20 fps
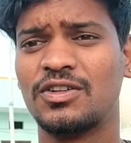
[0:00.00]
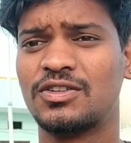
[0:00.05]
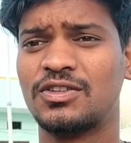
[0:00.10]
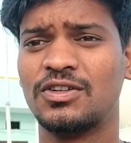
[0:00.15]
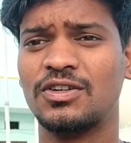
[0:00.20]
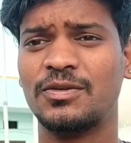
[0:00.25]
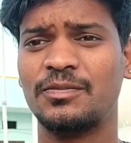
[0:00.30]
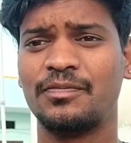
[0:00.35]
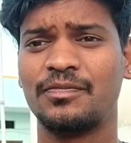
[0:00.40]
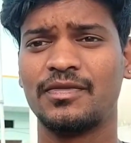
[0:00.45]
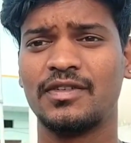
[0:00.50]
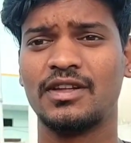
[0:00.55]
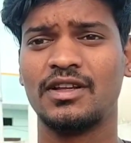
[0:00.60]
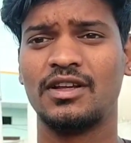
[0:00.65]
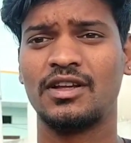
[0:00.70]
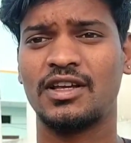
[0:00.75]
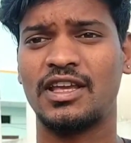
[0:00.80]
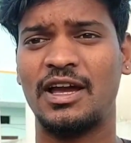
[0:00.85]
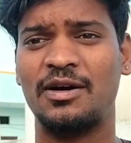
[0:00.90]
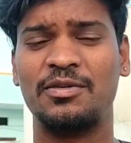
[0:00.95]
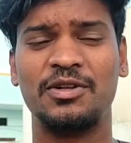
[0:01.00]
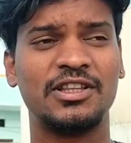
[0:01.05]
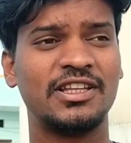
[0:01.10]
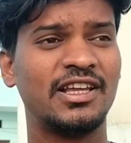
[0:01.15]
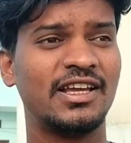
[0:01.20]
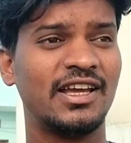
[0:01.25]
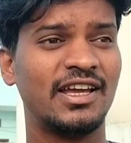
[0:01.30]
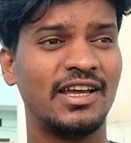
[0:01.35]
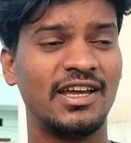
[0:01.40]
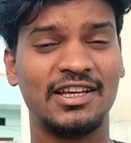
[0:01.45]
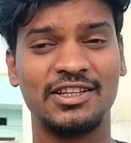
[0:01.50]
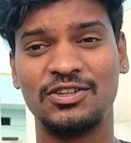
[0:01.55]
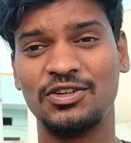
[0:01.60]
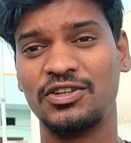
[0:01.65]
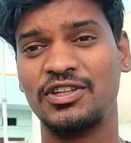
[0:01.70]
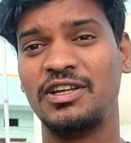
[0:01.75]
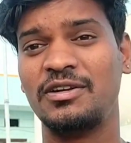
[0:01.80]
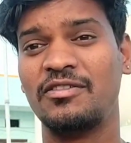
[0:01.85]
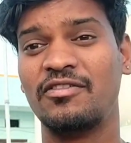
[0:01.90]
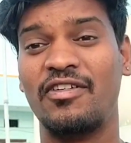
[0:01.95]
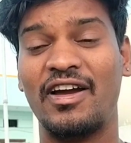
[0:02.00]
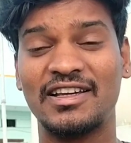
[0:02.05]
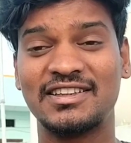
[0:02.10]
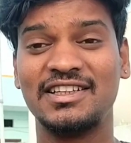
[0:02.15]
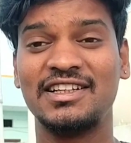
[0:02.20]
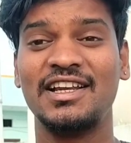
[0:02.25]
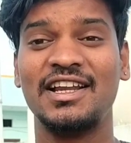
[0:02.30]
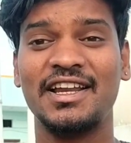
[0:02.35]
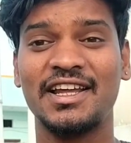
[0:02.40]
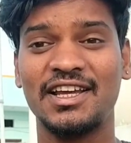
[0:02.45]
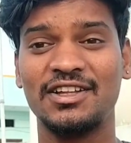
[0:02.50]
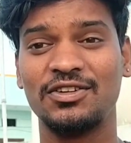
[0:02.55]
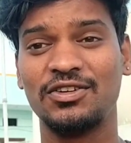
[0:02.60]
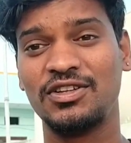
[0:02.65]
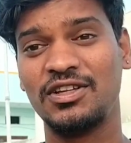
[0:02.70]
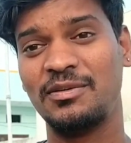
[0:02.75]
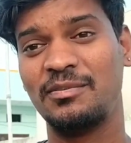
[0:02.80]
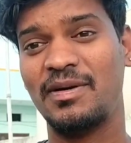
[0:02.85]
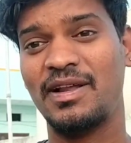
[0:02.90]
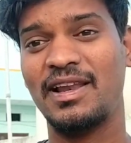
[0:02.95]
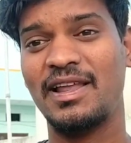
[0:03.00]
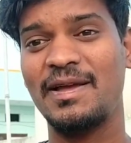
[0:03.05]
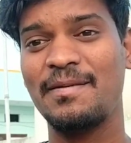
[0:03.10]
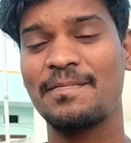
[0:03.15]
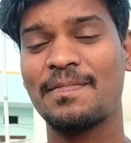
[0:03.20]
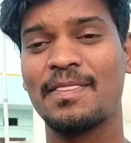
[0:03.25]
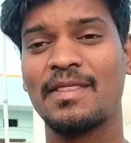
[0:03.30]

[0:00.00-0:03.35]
सो so, क्या बोलते एक दो दिन वैक्सीन लेने के दो दिन पहले